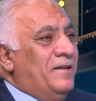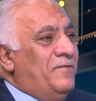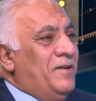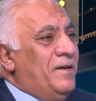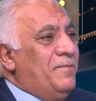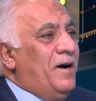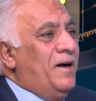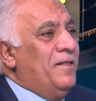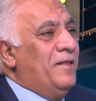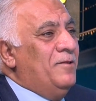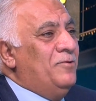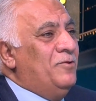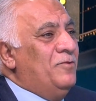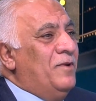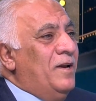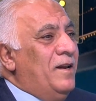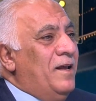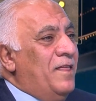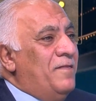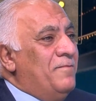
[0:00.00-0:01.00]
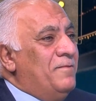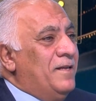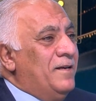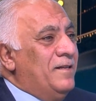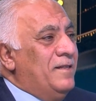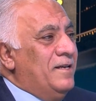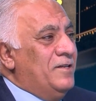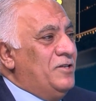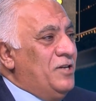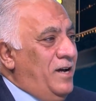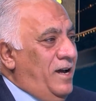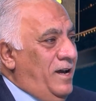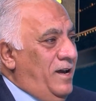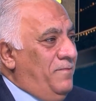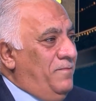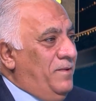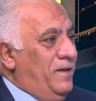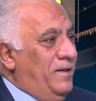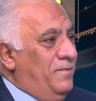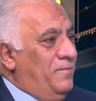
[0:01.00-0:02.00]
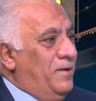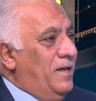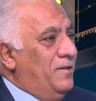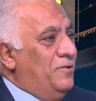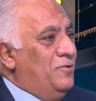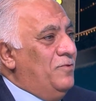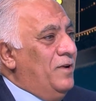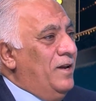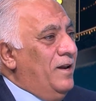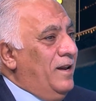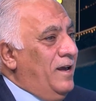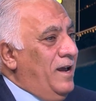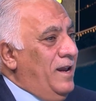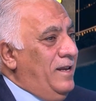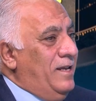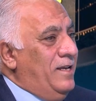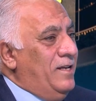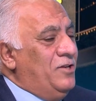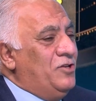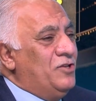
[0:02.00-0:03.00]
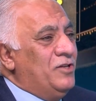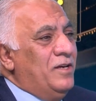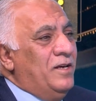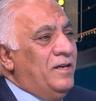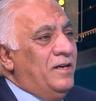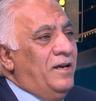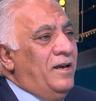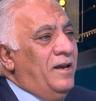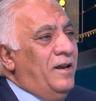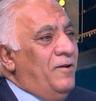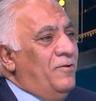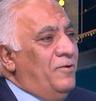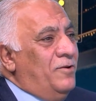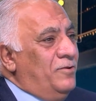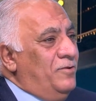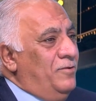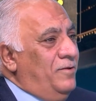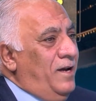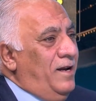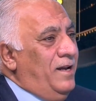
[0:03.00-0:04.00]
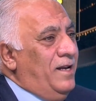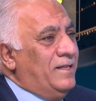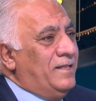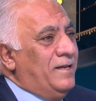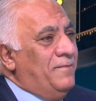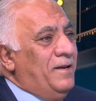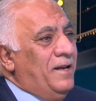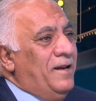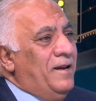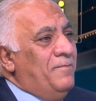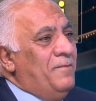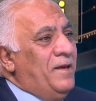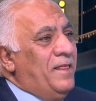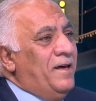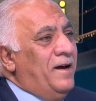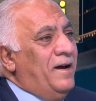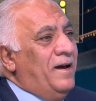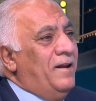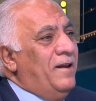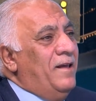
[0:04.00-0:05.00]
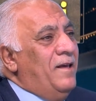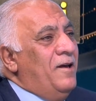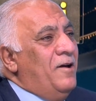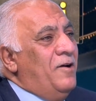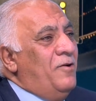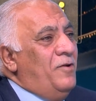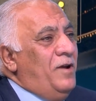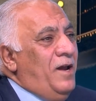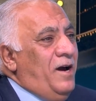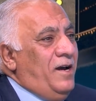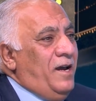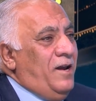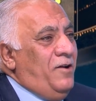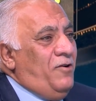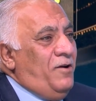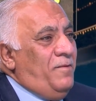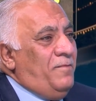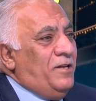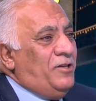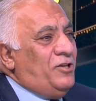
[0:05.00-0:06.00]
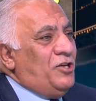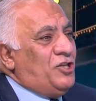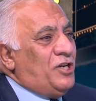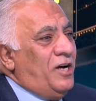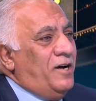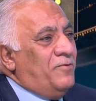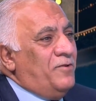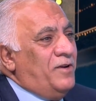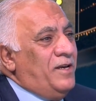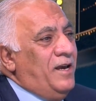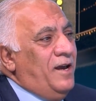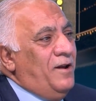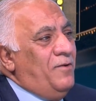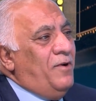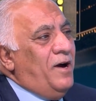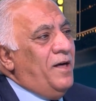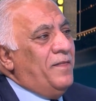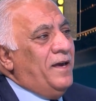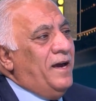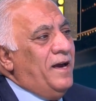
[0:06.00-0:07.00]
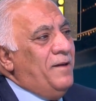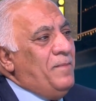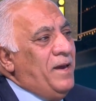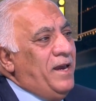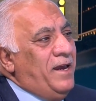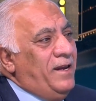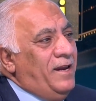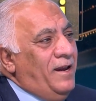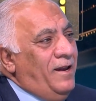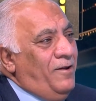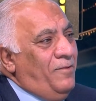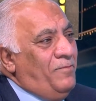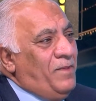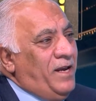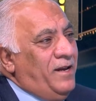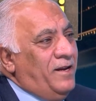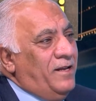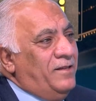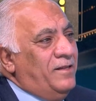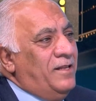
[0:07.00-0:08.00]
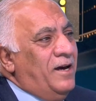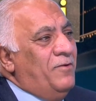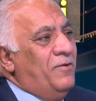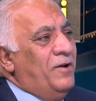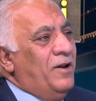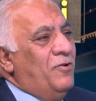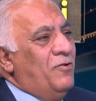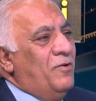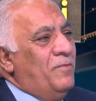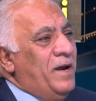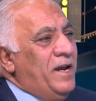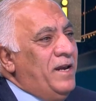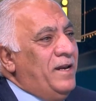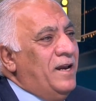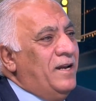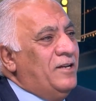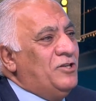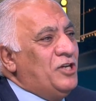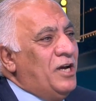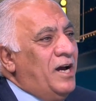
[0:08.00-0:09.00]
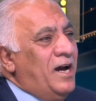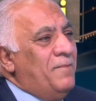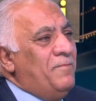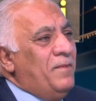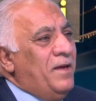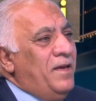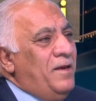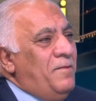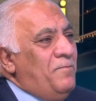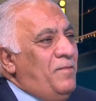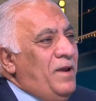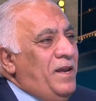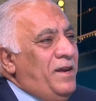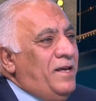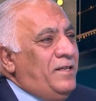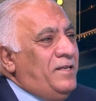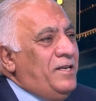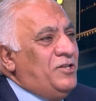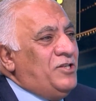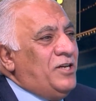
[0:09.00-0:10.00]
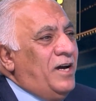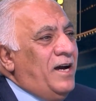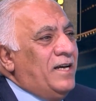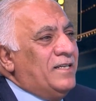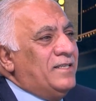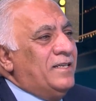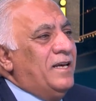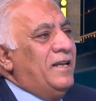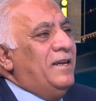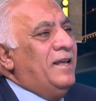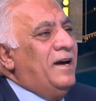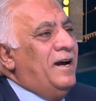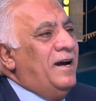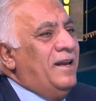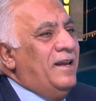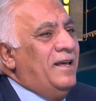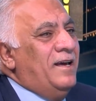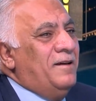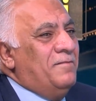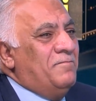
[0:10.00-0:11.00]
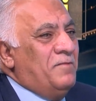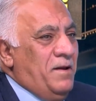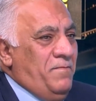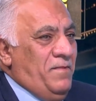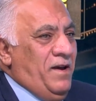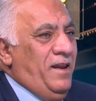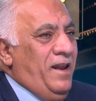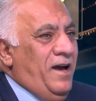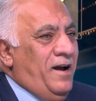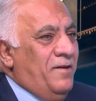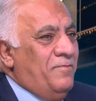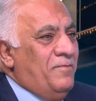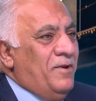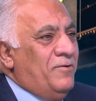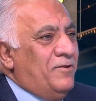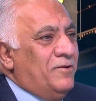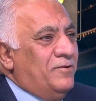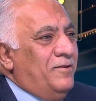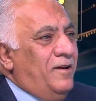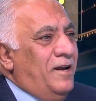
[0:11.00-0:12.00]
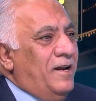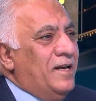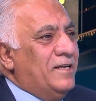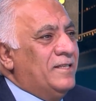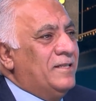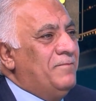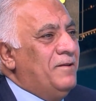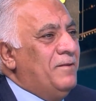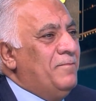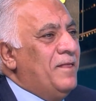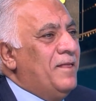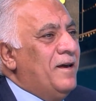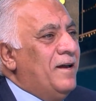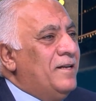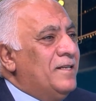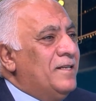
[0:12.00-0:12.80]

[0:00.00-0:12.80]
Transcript: في بعض الدول أثبتت نجاحها ببعض دول الخليج الأردن على سبيل المثال هناك نوع من التشاركية الواضحة بين بين الدولة وبين الشعب بالنتيجة حصلنا على كما نلاحظ بالأردن على سبيل المثال